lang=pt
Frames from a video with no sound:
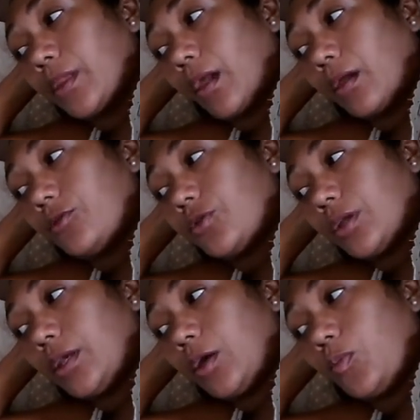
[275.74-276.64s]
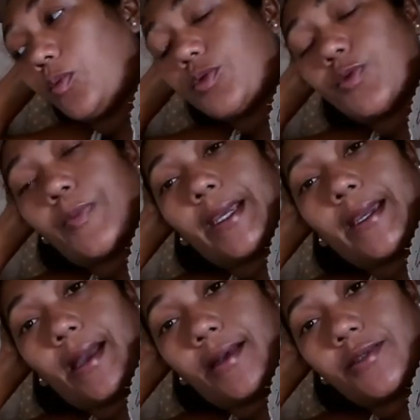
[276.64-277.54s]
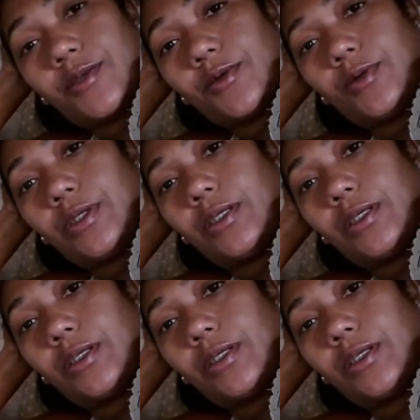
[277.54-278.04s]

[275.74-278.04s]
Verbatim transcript: Aí eu já dei almoço pra Cássio